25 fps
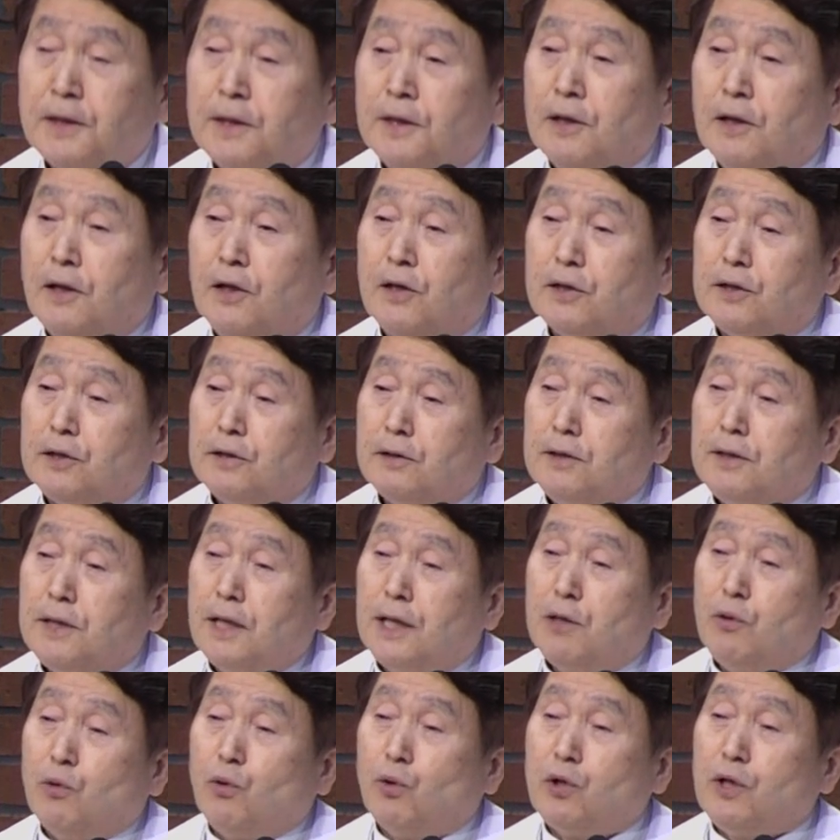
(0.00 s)
어, 이런
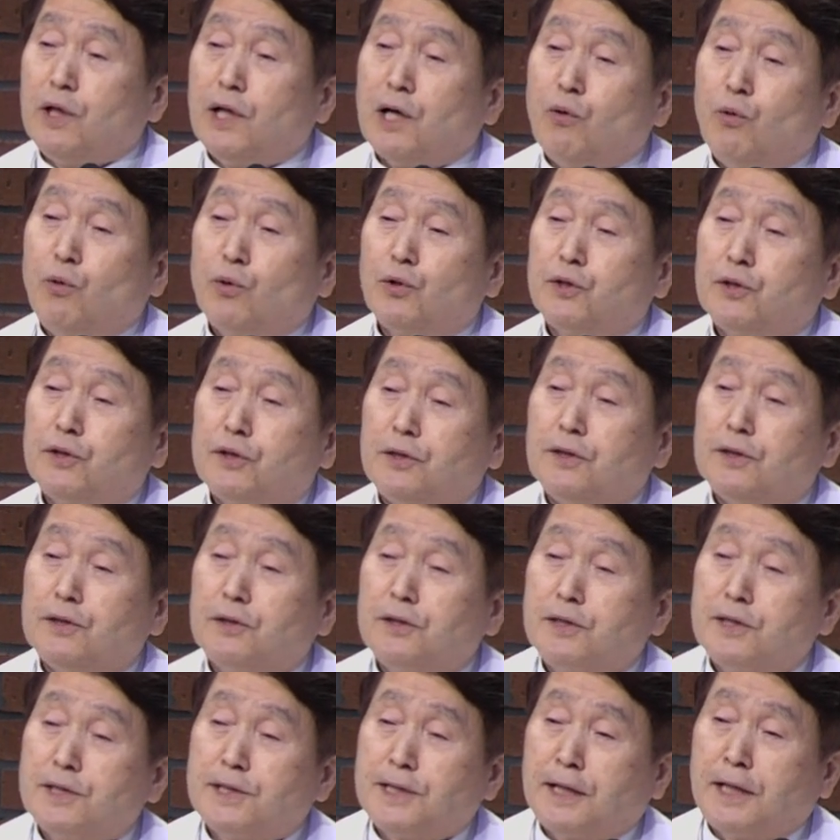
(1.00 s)
날이 오리라고는
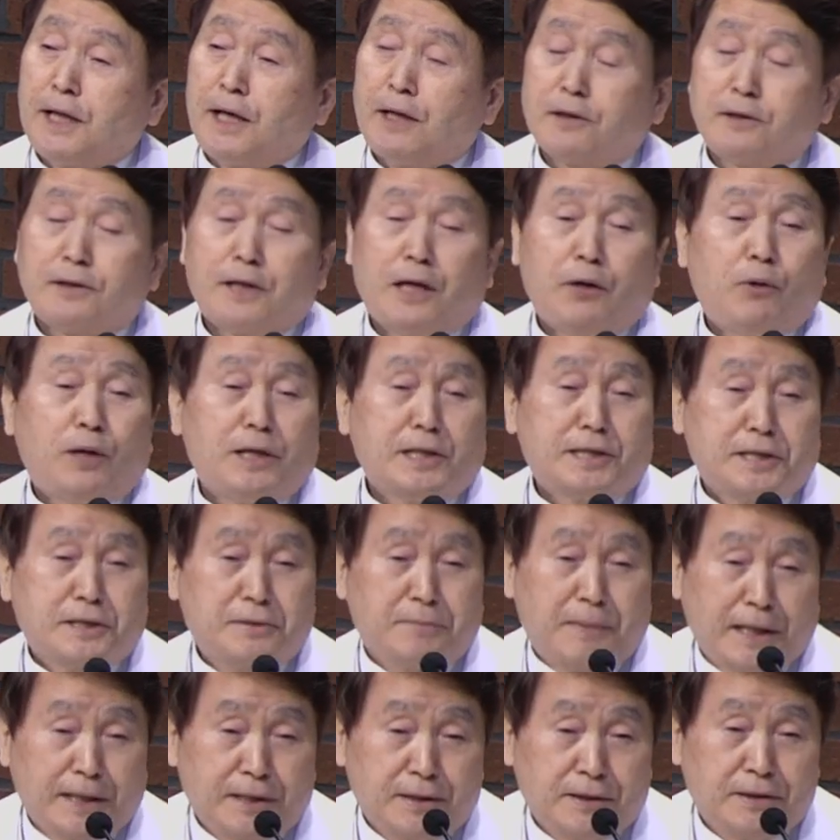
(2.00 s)
늘 생각은
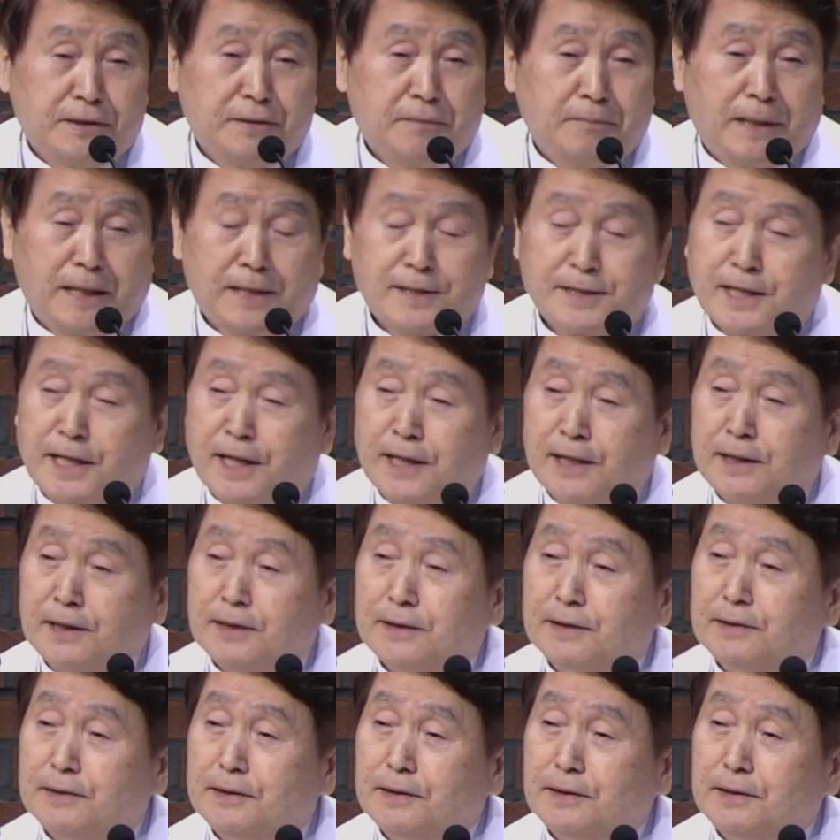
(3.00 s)
해왔지만은
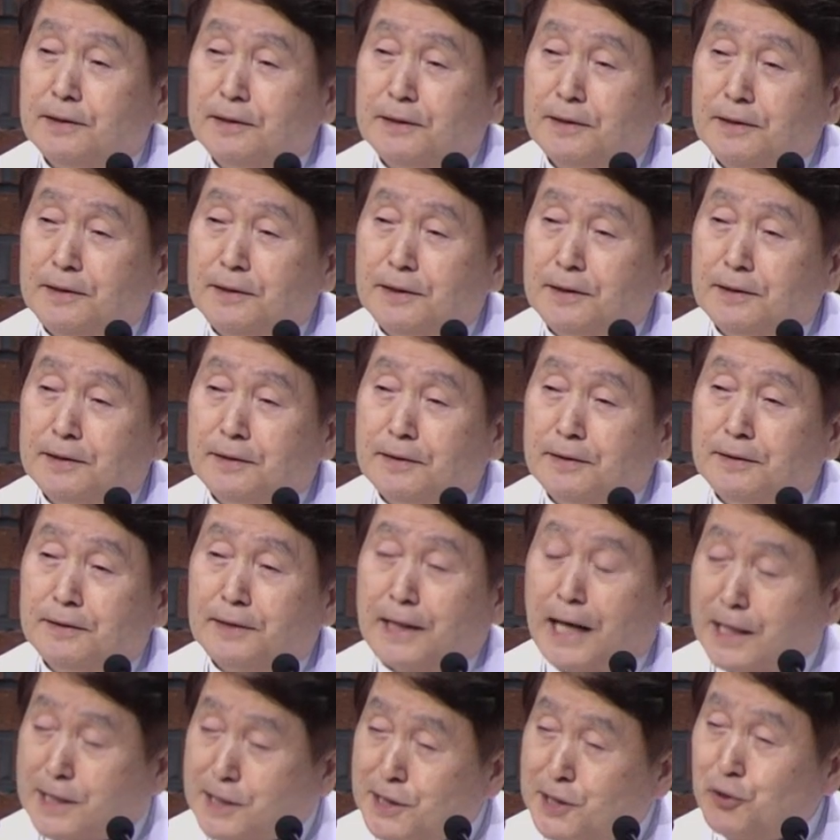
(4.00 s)
막상
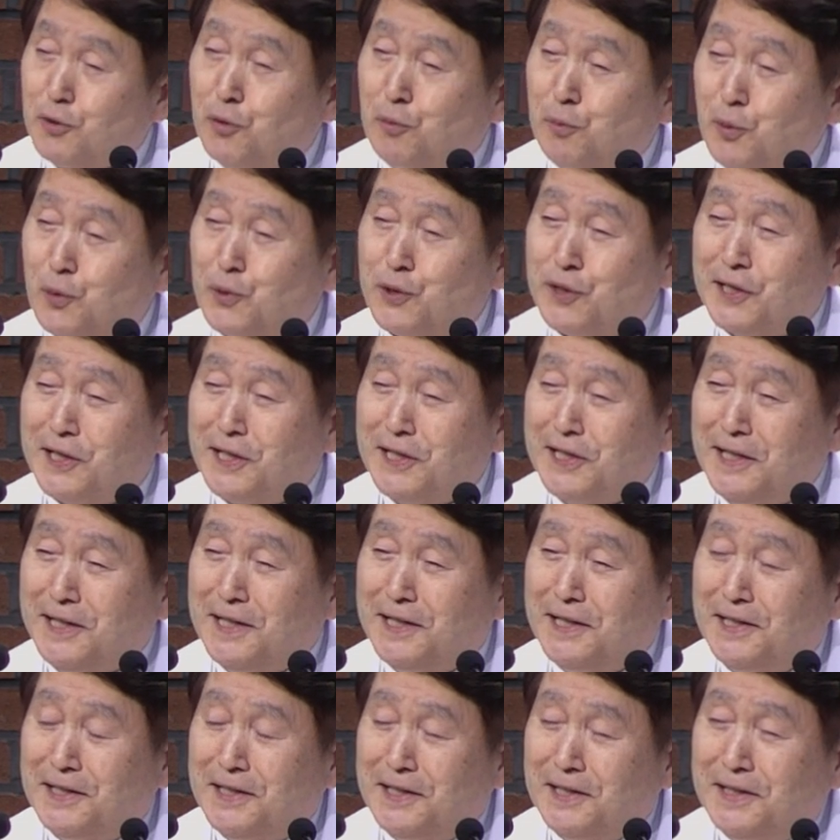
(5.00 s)
닥치고 보니
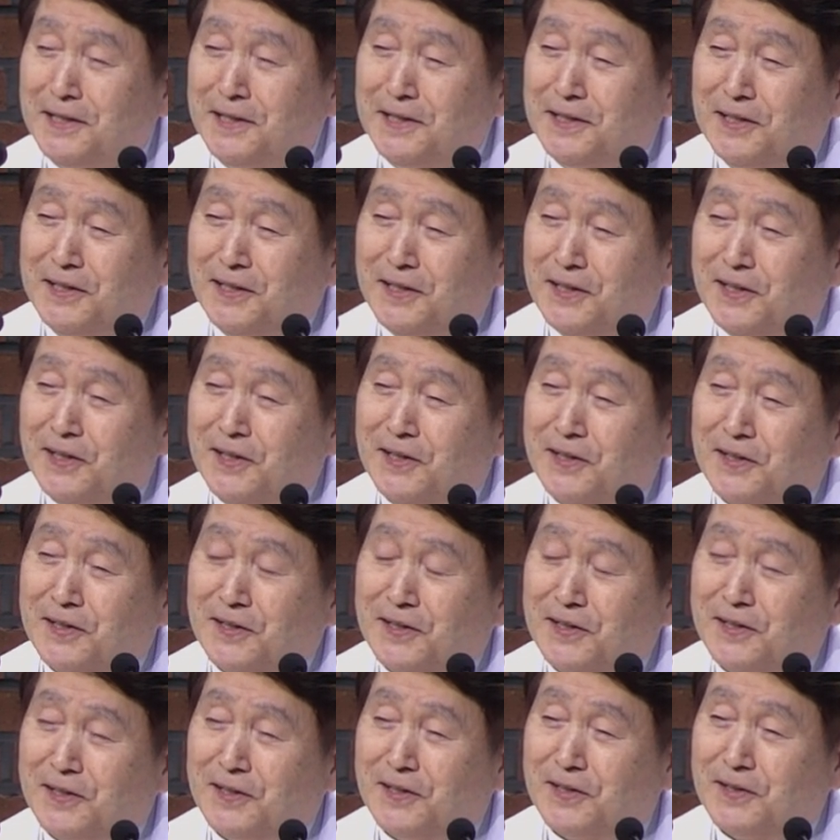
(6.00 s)

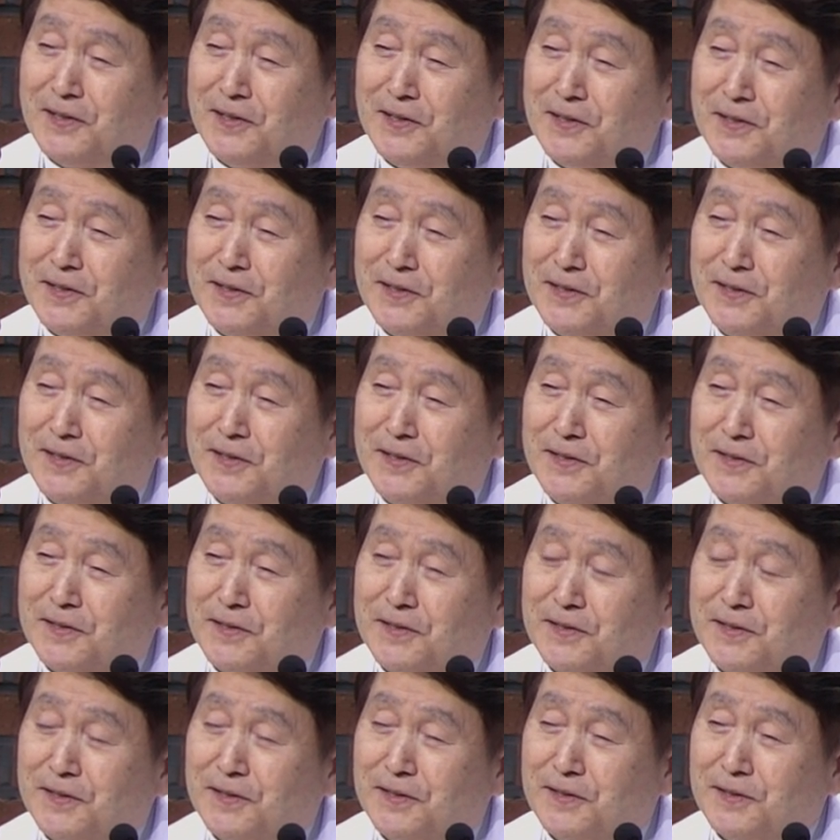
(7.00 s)
어,
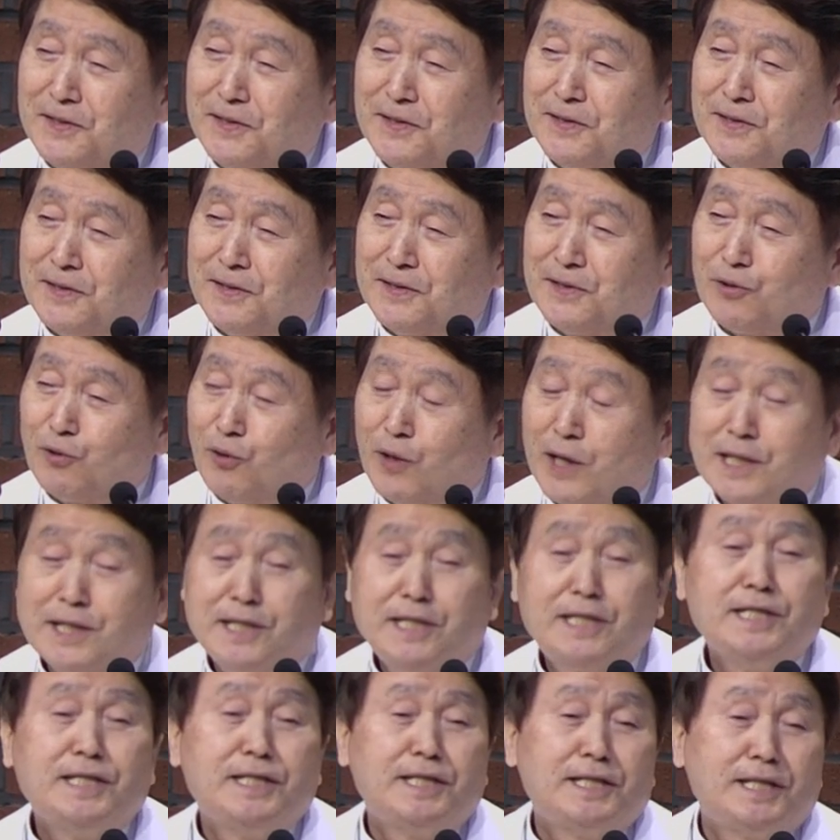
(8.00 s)
그동안
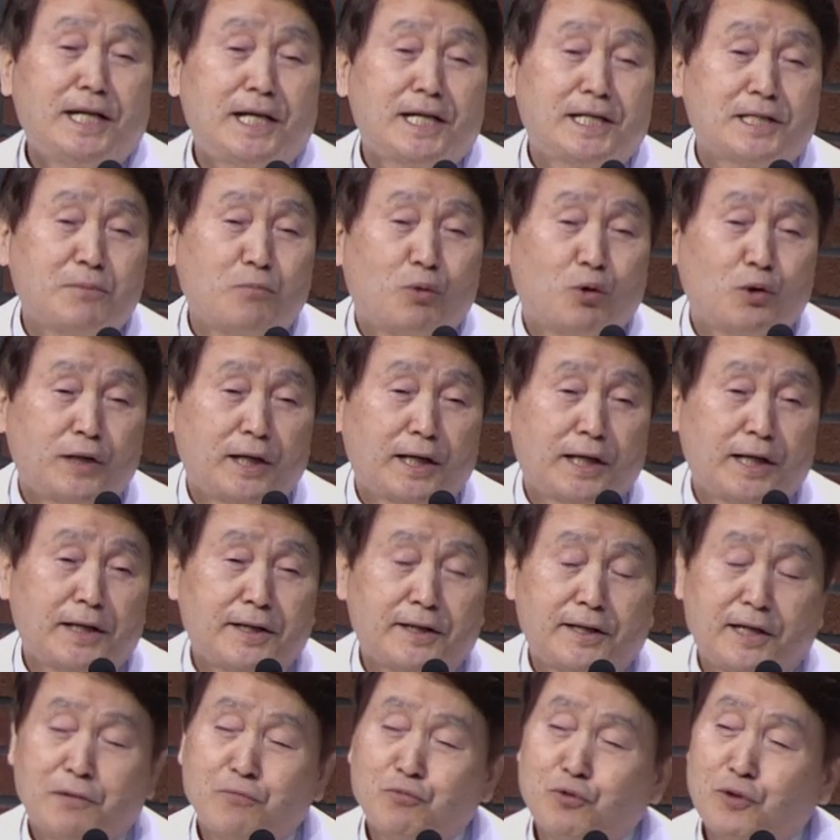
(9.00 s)
신실하지 못했기
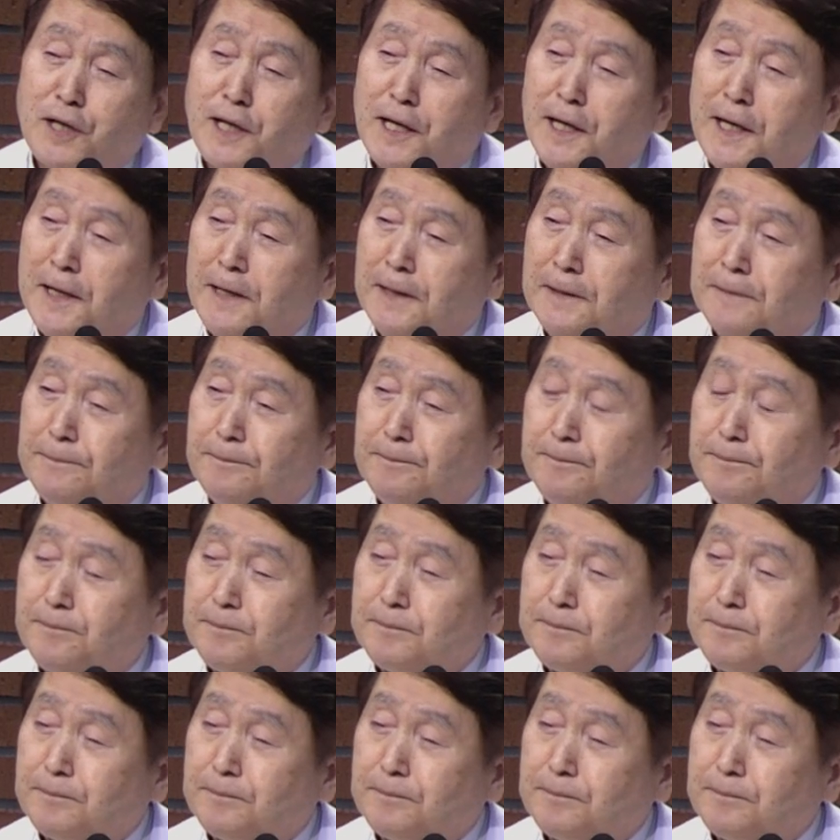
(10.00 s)
때문에